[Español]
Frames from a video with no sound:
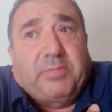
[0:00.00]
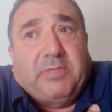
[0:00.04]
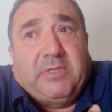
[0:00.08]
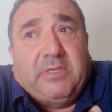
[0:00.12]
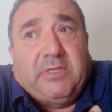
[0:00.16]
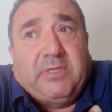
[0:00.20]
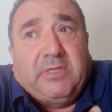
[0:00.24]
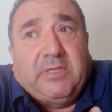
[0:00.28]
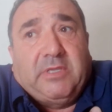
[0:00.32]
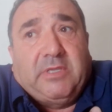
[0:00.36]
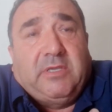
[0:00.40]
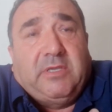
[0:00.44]

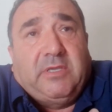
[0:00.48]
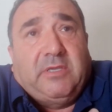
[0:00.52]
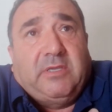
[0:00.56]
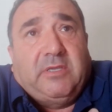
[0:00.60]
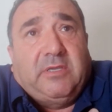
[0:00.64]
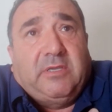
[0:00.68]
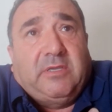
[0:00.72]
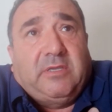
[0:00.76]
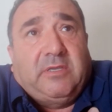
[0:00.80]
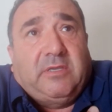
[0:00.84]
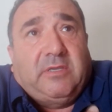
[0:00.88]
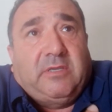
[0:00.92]

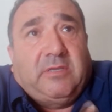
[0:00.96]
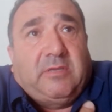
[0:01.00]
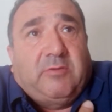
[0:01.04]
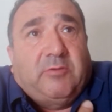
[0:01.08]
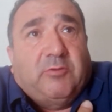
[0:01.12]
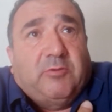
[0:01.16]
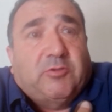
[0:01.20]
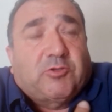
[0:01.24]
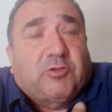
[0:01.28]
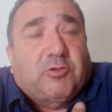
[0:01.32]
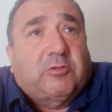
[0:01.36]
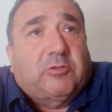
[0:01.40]
y
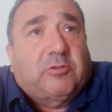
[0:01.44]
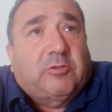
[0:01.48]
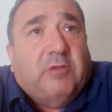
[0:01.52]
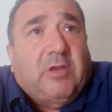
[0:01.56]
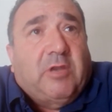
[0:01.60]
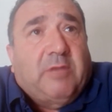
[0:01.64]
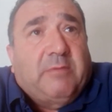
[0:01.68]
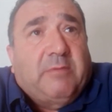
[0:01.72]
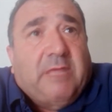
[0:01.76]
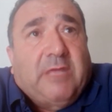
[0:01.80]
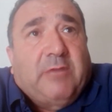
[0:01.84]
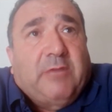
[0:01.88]
nosotros
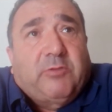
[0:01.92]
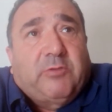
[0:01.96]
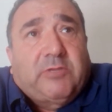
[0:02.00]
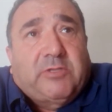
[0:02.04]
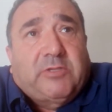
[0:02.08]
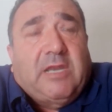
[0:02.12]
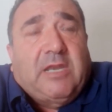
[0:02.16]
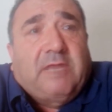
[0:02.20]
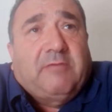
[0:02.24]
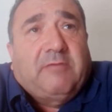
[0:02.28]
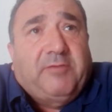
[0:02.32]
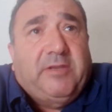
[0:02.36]
la vida
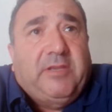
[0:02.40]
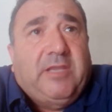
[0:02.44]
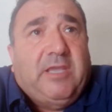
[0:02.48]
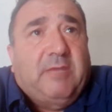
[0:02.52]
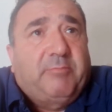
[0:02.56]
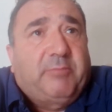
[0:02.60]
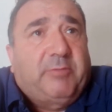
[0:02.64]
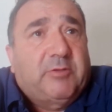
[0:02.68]
nuestra es la feria,